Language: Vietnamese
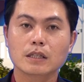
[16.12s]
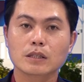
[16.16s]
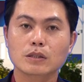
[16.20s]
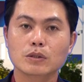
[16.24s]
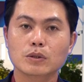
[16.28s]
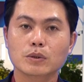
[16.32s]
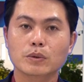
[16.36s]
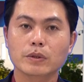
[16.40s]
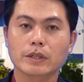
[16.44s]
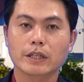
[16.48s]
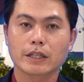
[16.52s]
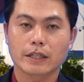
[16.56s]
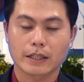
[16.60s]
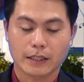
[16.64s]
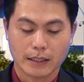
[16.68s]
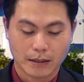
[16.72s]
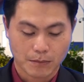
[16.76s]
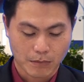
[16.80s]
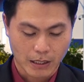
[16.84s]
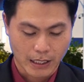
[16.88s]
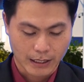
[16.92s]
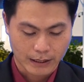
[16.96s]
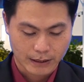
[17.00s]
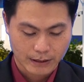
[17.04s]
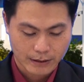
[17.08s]
Thưa quý vị và
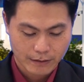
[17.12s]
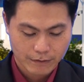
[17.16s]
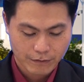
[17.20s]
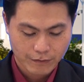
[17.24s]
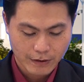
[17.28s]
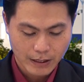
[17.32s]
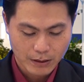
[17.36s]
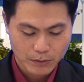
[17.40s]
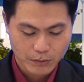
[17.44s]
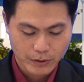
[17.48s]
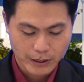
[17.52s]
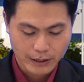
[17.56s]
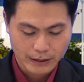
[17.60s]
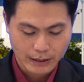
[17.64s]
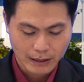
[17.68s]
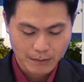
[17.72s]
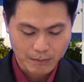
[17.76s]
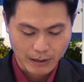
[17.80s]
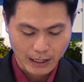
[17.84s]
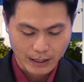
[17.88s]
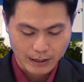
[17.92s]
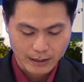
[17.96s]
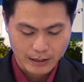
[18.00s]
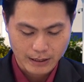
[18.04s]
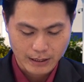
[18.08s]
các bạn, phát huy thế
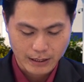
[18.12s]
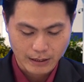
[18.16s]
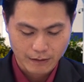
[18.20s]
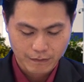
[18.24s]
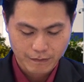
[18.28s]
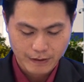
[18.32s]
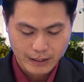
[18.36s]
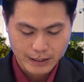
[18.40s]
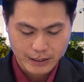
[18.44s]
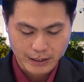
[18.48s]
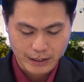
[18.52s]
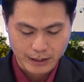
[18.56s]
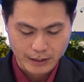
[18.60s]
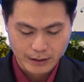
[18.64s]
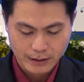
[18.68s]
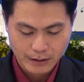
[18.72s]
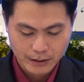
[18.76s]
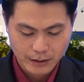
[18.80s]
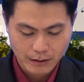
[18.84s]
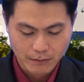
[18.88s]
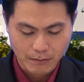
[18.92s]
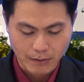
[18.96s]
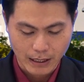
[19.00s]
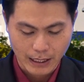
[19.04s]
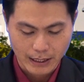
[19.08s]
mạnh về phát triển
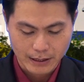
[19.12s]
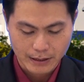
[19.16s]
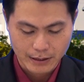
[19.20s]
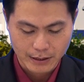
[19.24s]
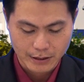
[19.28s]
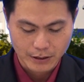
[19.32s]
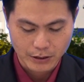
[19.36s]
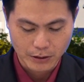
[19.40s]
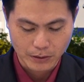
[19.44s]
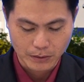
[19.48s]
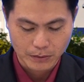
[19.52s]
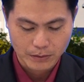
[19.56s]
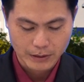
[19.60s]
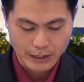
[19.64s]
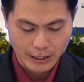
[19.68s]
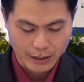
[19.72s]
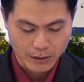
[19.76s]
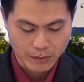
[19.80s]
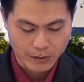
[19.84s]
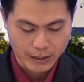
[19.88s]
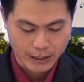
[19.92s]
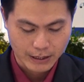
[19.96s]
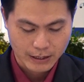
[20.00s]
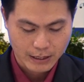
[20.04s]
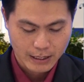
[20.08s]
thương mại, dịch vụ và
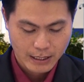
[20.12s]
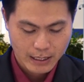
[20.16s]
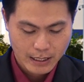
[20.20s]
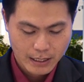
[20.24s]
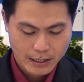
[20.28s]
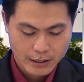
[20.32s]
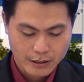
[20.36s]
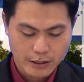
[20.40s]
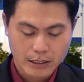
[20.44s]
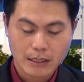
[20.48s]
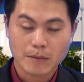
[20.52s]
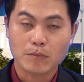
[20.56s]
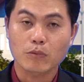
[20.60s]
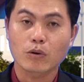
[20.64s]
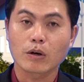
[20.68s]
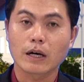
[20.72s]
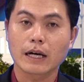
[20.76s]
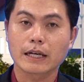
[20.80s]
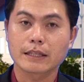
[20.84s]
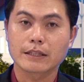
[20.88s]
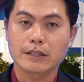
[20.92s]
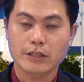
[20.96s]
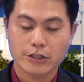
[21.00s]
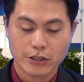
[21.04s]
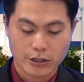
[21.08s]
du lịch, những năm
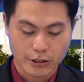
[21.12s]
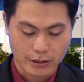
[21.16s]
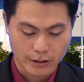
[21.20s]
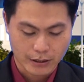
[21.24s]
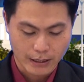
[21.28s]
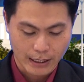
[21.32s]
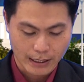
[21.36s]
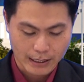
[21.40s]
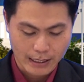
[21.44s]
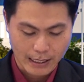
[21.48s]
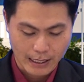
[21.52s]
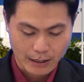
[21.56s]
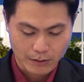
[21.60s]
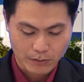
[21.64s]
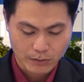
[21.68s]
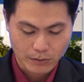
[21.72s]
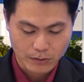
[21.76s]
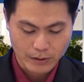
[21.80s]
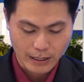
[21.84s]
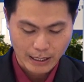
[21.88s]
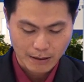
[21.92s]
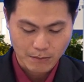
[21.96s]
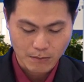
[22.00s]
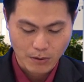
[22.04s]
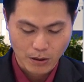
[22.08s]
qua dưới sự lãnh đạo
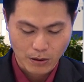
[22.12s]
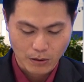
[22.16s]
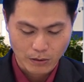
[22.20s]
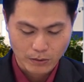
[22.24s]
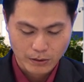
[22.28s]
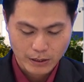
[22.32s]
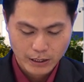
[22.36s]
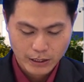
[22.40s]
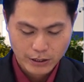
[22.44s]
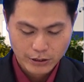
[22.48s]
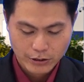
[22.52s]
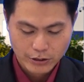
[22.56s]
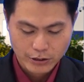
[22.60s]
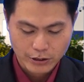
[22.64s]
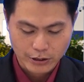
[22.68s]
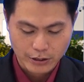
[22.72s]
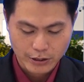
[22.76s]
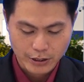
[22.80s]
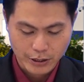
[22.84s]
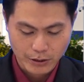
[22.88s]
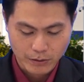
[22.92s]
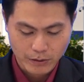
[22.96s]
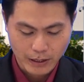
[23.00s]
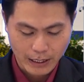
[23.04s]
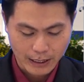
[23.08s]
của Đảng bộ, sự
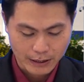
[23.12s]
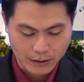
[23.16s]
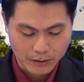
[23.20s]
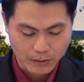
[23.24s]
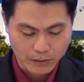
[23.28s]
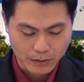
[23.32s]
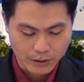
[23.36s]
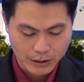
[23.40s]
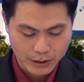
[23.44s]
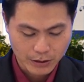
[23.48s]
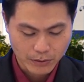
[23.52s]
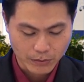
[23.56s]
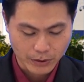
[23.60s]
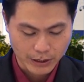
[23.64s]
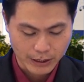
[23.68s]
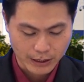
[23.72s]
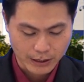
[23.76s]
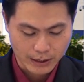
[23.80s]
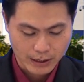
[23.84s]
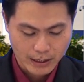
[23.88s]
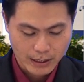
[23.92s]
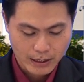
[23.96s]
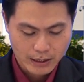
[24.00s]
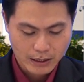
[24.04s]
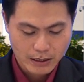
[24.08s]
điều hành của chính quyền,
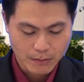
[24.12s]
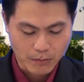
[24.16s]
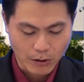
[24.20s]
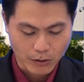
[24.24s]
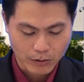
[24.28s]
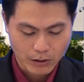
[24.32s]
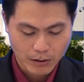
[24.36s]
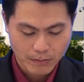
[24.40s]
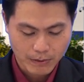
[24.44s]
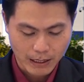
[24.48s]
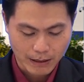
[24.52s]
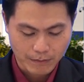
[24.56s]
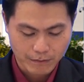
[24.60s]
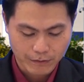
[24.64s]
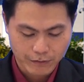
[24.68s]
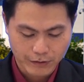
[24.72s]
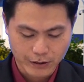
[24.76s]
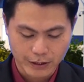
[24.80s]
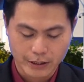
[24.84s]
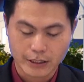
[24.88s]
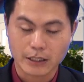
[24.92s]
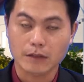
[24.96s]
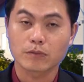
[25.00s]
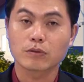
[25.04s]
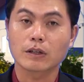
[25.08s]
chi bộ khóm 5
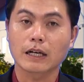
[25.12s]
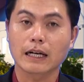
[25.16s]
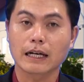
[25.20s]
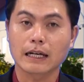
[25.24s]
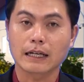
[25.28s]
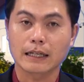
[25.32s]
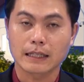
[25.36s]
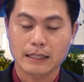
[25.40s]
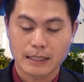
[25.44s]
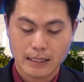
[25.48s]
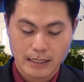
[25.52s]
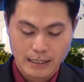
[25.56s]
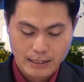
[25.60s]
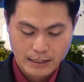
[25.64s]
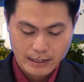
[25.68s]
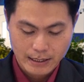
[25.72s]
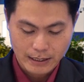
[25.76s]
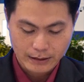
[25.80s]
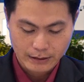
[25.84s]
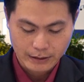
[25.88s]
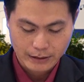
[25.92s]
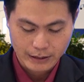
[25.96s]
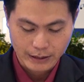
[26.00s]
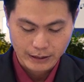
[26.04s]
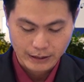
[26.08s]
phường Châu Phú A
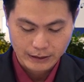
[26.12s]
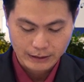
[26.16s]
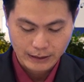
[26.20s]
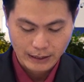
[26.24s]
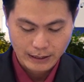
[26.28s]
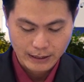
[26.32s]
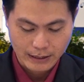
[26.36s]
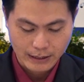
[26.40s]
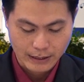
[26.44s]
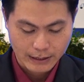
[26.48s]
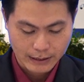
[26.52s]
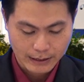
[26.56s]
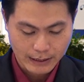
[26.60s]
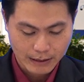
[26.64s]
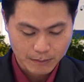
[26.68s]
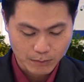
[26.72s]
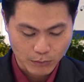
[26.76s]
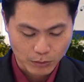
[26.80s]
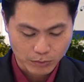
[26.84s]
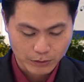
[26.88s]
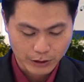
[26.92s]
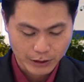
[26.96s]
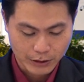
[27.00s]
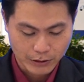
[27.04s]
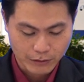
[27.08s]
đã thực hiện thắng lợi các
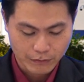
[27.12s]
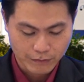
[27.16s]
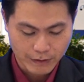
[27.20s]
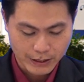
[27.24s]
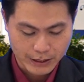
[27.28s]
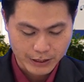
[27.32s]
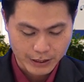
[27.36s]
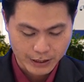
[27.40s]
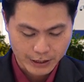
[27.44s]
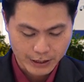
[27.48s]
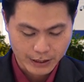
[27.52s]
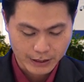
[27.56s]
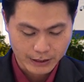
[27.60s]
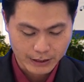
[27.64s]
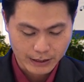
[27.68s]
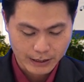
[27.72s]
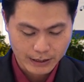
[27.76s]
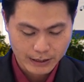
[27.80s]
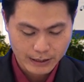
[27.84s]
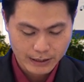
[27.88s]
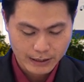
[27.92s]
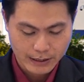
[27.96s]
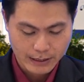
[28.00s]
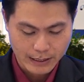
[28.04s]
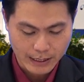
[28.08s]
mục tiêu phát triển kinh
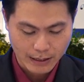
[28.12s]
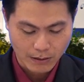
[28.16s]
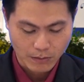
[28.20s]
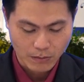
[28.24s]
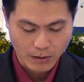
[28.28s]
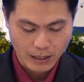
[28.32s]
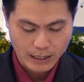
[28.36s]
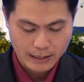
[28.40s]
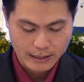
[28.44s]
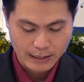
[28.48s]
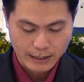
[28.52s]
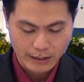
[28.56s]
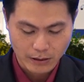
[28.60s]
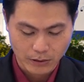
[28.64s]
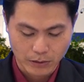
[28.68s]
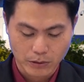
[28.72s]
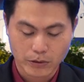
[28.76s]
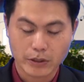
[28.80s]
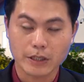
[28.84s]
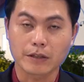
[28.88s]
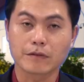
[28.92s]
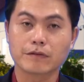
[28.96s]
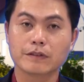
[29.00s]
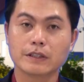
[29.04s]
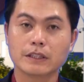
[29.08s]
tế, văn hóa xã hội
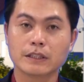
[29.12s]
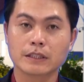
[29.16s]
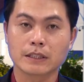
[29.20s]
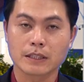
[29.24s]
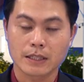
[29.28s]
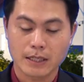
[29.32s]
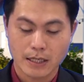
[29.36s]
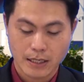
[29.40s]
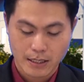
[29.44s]
của địa phương.